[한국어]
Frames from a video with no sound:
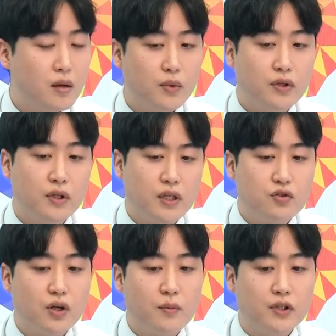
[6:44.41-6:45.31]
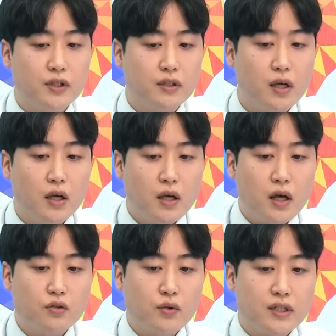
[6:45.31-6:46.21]
뭐 그 음. 그 이유라면은
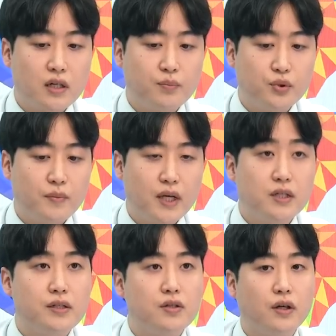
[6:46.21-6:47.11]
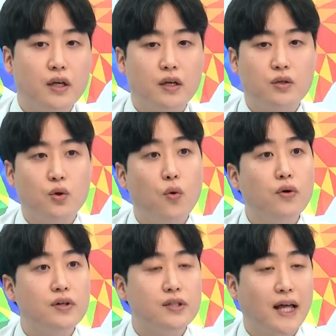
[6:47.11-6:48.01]
한국 화장품의 실적이
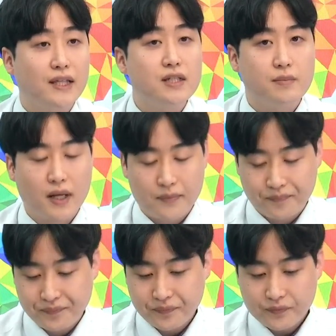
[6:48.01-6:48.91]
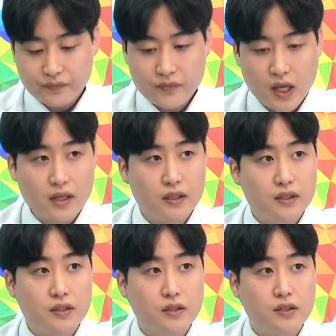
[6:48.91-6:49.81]
좋은 것은 아니지만
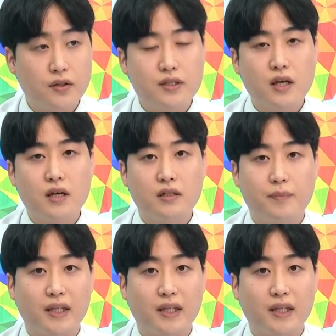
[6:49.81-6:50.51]
현재 그